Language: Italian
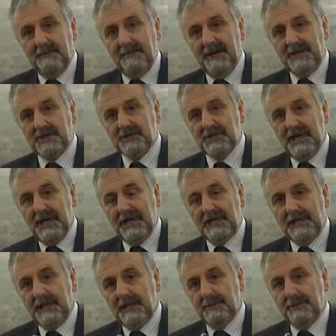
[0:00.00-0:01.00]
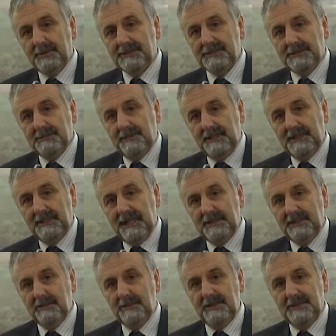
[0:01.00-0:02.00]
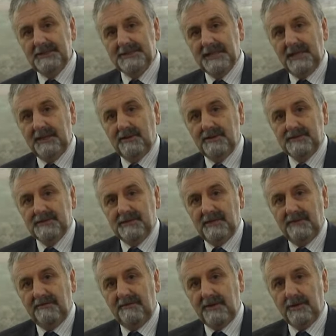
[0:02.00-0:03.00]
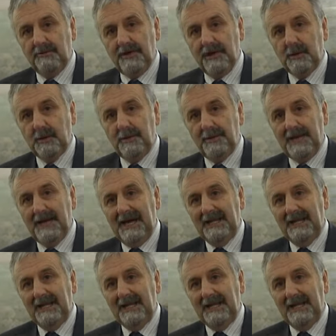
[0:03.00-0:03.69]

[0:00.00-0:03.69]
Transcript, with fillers: ma c'è anche la possibilità di utilizzare queste ferrovie come